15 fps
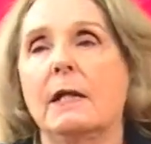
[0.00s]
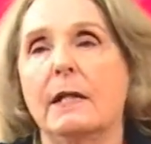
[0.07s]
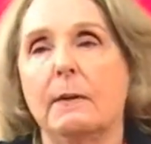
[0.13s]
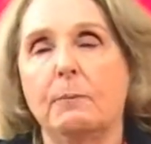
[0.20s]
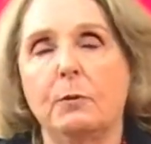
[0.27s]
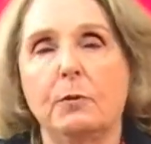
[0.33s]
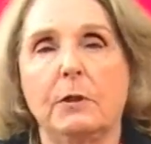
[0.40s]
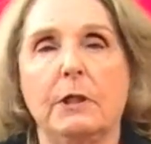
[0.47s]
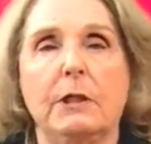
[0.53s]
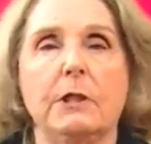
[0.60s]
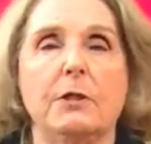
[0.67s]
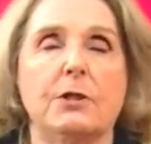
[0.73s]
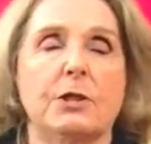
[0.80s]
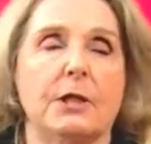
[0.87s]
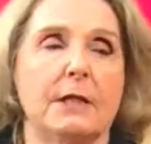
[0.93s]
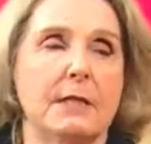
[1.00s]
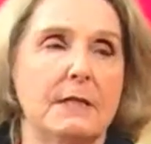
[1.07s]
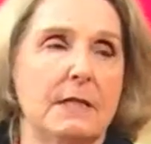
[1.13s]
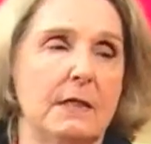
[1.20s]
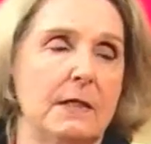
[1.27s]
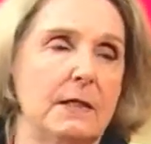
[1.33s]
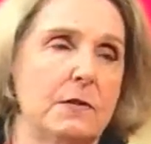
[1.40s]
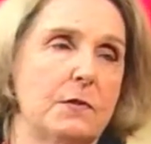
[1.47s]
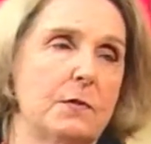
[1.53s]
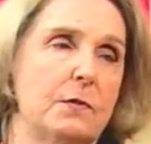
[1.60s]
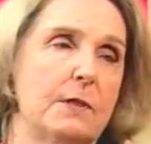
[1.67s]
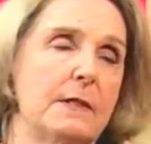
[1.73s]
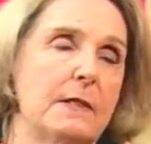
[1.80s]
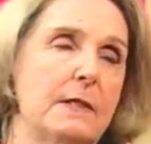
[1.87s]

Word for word: na política, nas Com eleições. Com certeza.